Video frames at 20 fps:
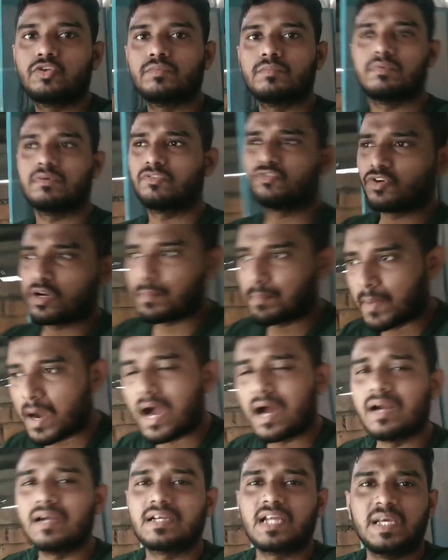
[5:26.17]
थोड़ा
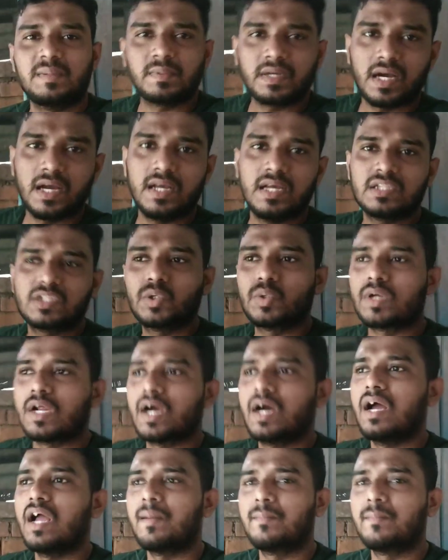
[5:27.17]
पागल टाइप का है थोड़ा